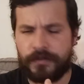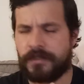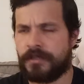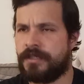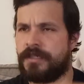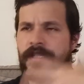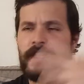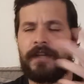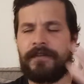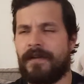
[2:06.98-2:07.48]
je,
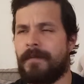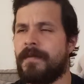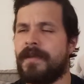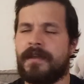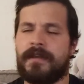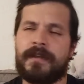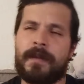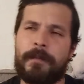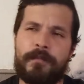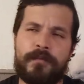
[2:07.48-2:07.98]
dis les femmes,
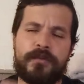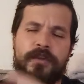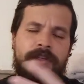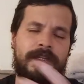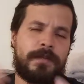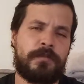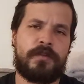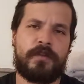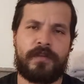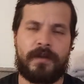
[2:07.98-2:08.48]
mais il y a plusieurs
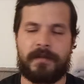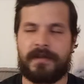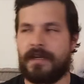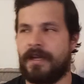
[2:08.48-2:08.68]
types de femmes.